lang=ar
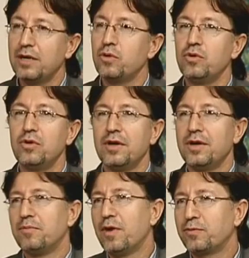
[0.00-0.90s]
له
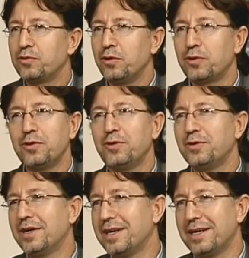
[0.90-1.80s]
مفتوح
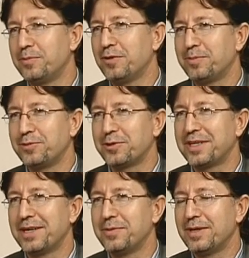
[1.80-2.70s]
كل أبواب
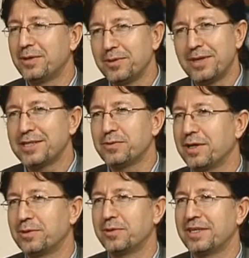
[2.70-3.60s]
تركيا وكل
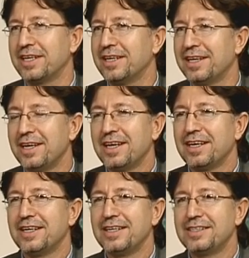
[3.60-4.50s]
أسواق تركيا
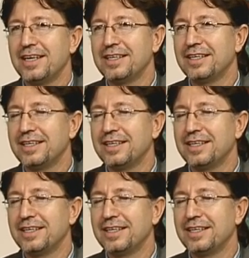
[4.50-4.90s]
إذا